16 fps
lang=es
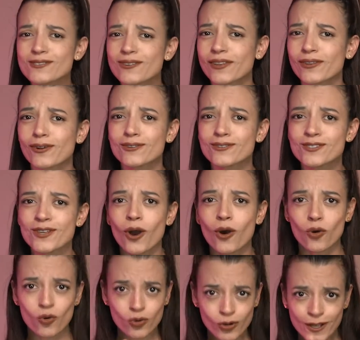cuando lució
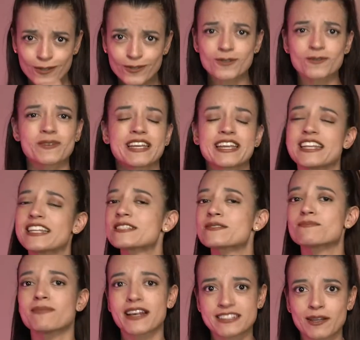uno de sus
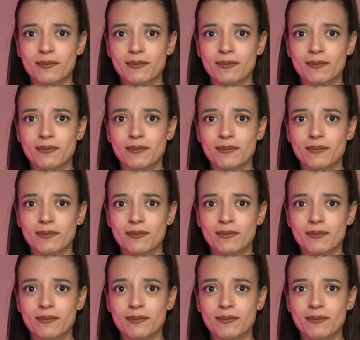bikinis más